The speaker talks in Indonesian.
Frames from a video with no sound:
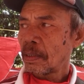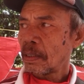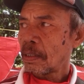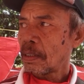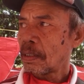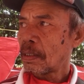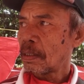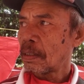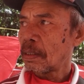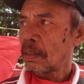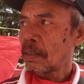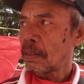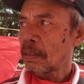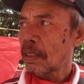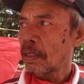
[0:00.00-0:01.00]

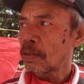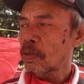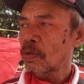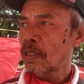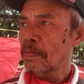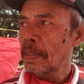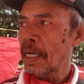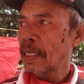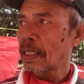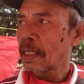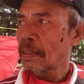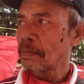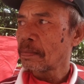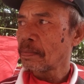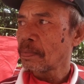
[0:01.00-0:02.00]
Oh, kalau
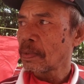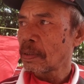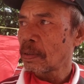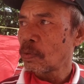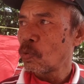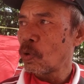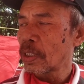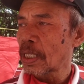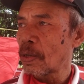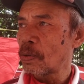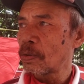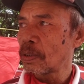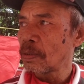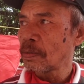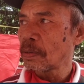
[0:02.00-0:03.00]
kemarin dua
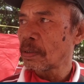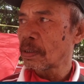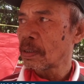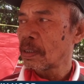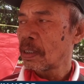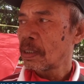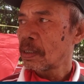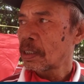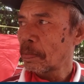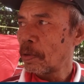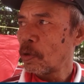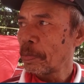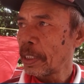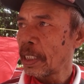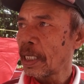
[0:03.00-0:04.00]
tahun. Lebih
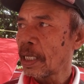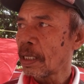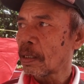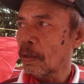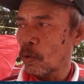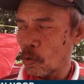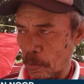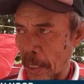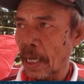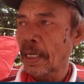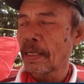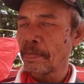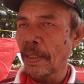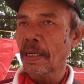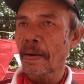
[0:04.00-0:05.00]
ramai mana?
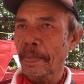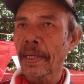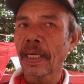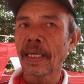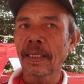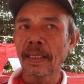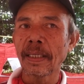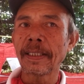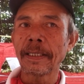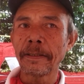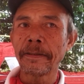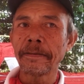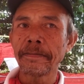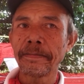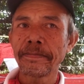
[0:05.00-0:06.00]
Lebih ramai.
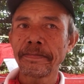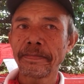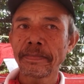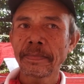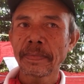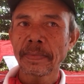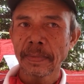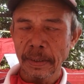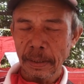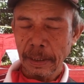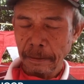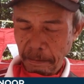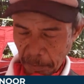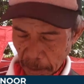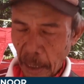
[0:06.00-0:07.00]
Lebih ramai tahun
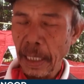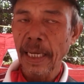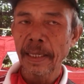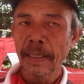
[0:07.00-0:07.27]
kemarin ya. ya?